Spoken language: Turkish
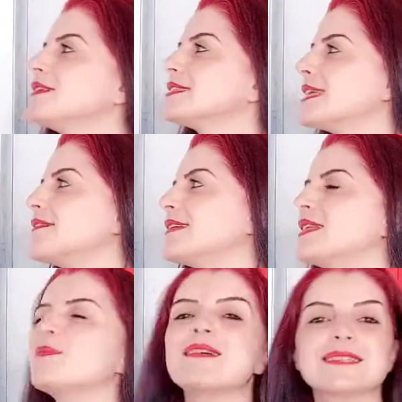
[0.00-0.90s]
ve
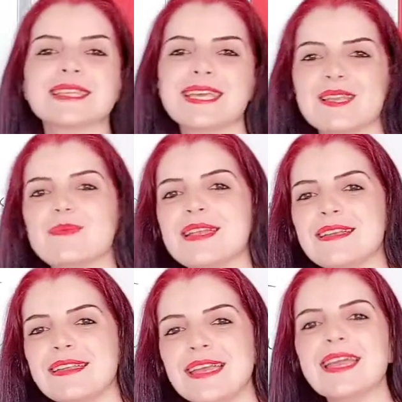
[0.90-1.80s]
zevkle bazı
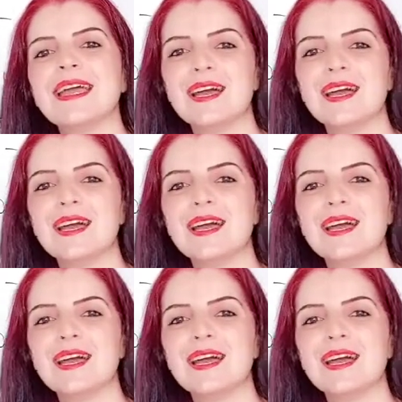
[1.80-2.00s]
kelimeleri